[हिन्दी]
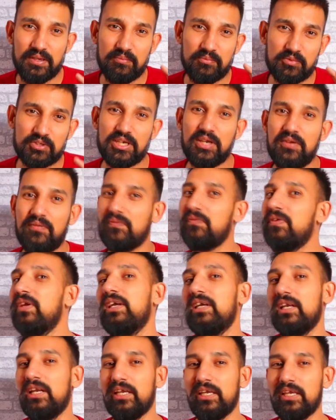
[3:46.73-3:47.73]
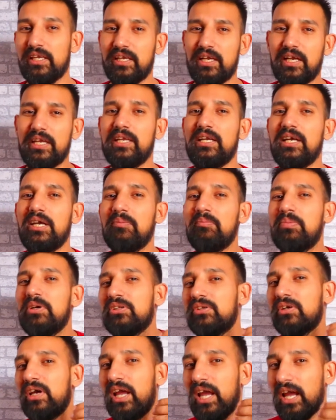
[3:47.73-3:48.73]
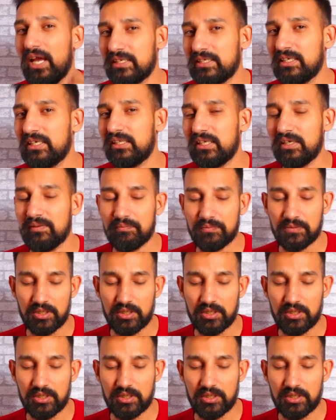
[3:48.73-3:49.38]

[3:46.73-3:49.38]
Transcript: मुझे वीक लगी कहीं कहीं पर तो ऐसा था